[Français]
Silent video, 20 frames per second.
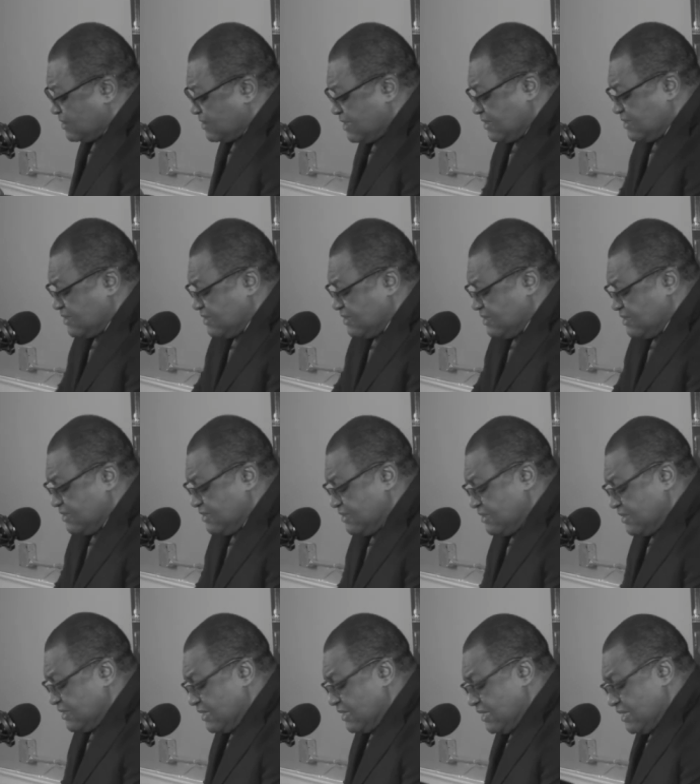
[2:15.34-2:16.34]
des
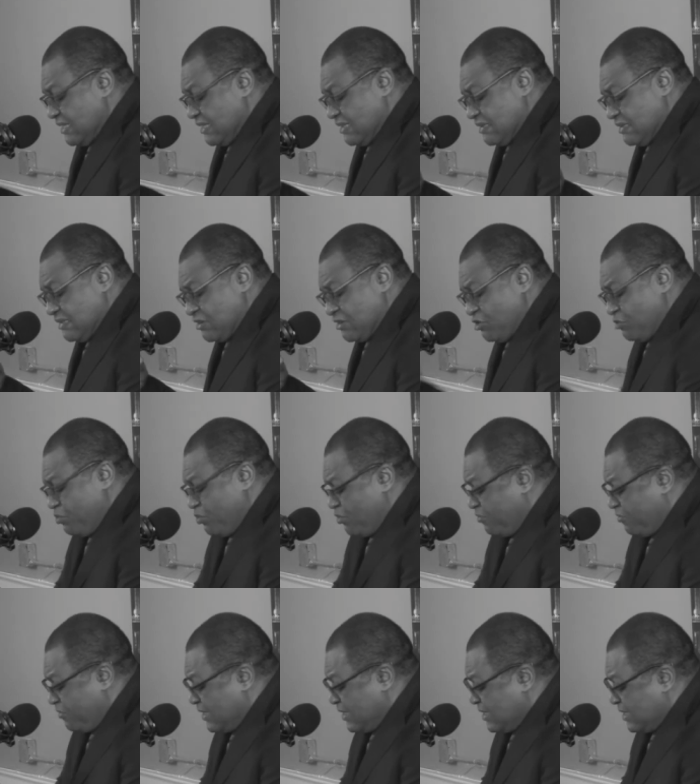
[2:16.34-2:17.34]
désirs
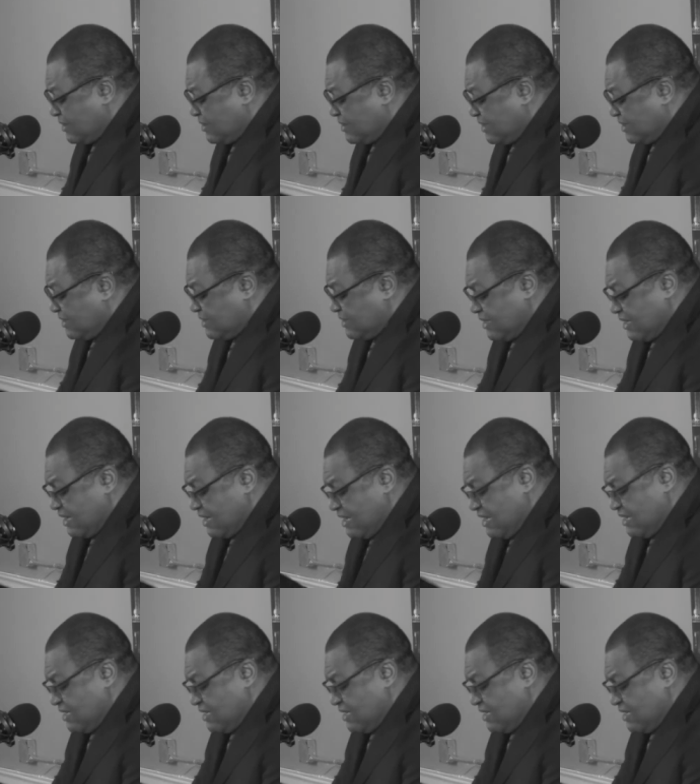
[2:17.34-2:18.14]
reprouver des désirs